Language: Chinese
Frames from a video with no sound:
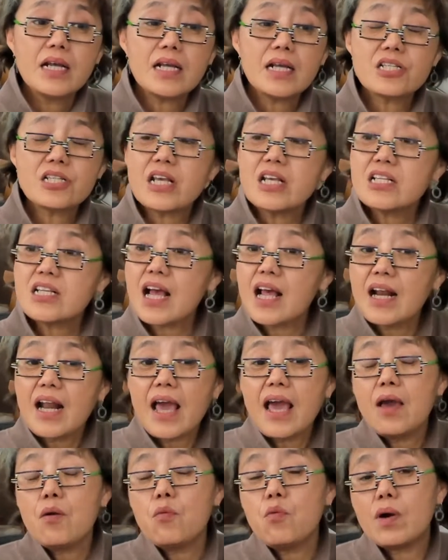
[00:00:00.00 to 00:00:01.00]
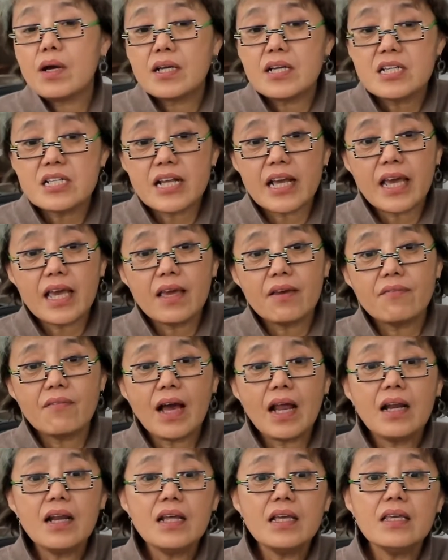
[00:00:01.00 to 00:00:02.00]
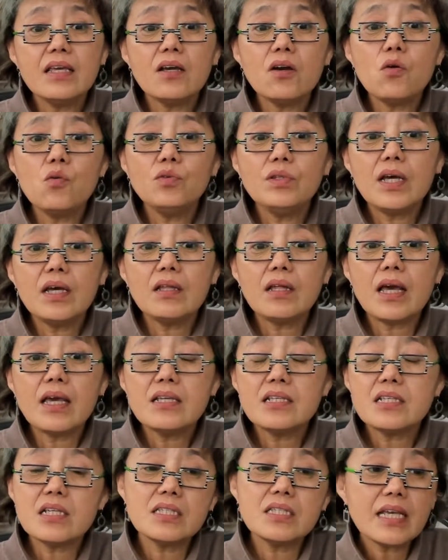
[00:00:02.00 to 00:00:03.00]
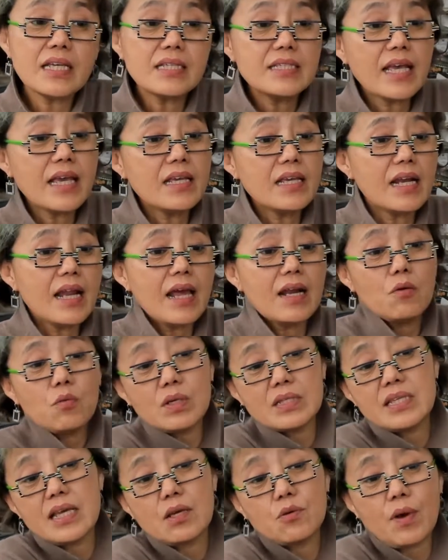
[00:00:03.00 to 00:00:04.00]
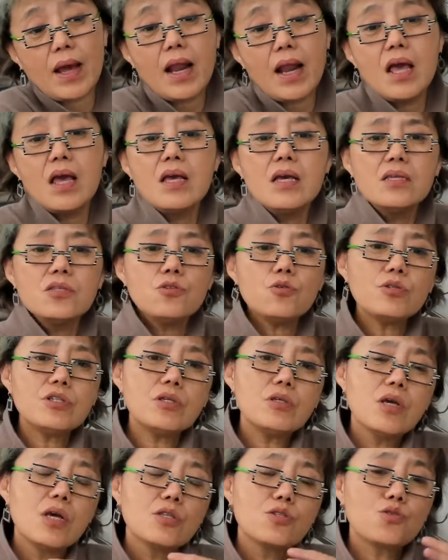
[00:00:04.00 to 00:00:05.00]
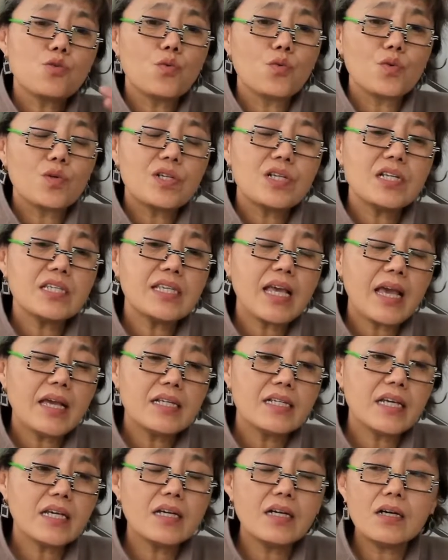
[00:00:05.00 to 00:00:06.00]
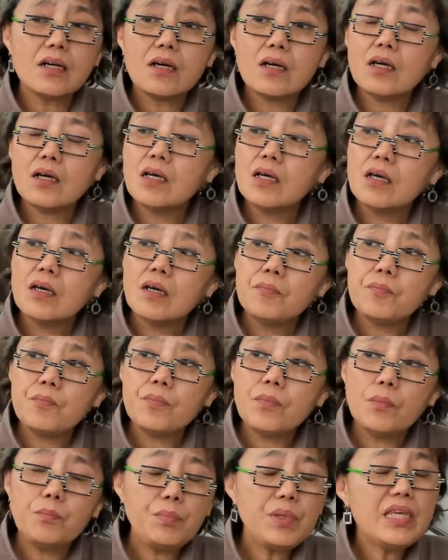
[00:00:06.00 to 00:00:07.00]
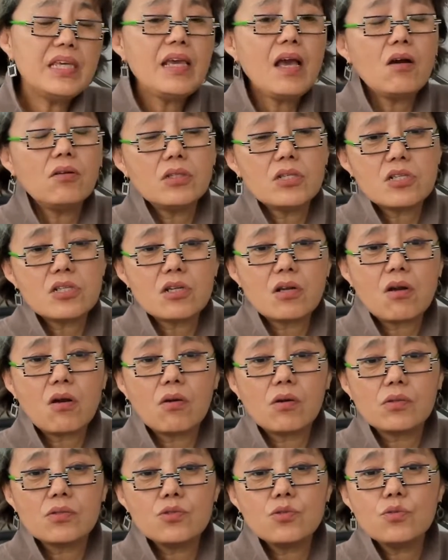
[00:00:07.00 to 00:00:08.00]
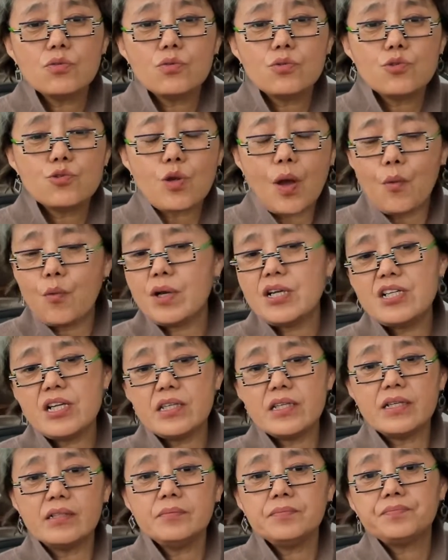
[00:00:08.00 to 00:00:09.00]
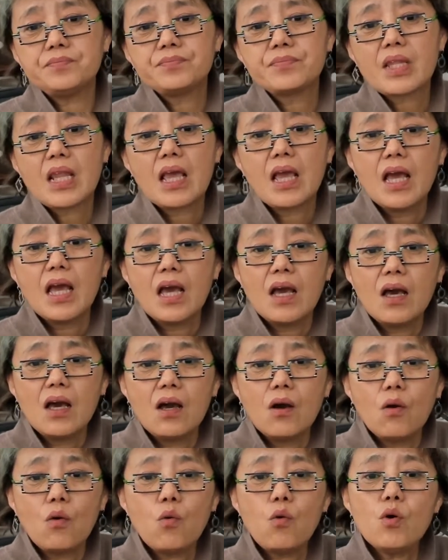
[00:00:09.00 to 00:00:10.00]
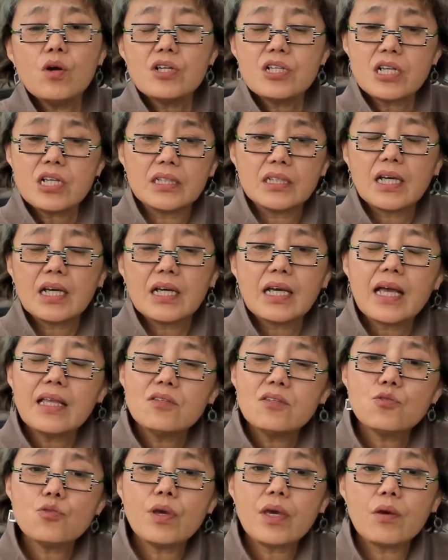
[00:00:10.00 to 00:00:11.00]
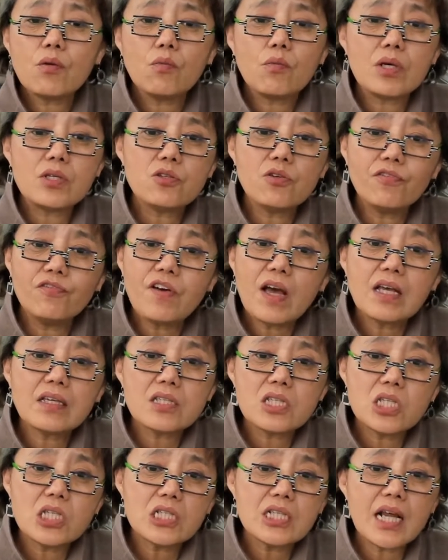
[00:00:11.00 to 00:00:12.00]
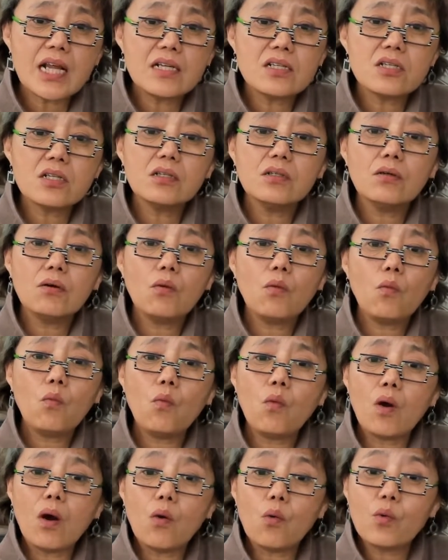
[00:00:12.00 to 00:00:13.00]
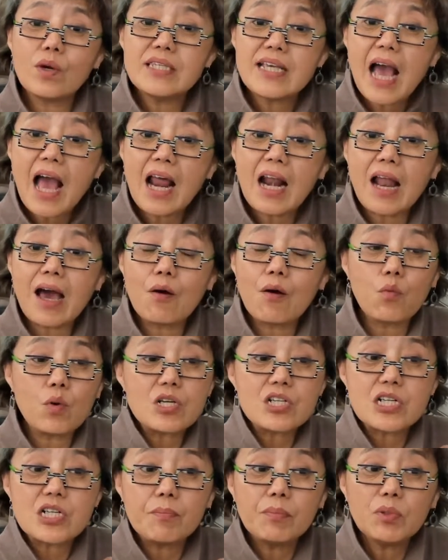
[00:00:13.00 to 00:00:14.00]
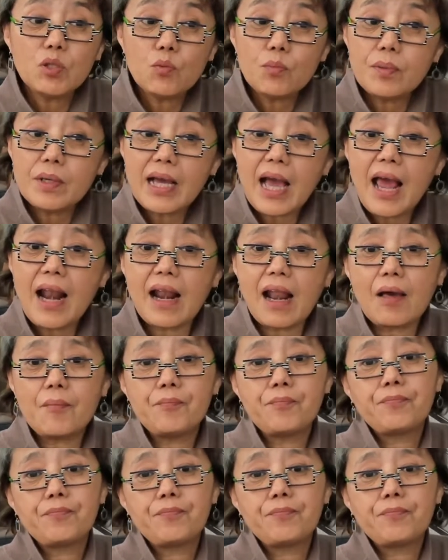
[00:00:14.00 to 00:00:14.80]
谁上来我跟谁。完了以后呢，哎，再再一来了，我再还。就是总是在这个必要的时候就转换阵营，或者呢，干脆我就放弃战争，我回家了，我什么都不干了。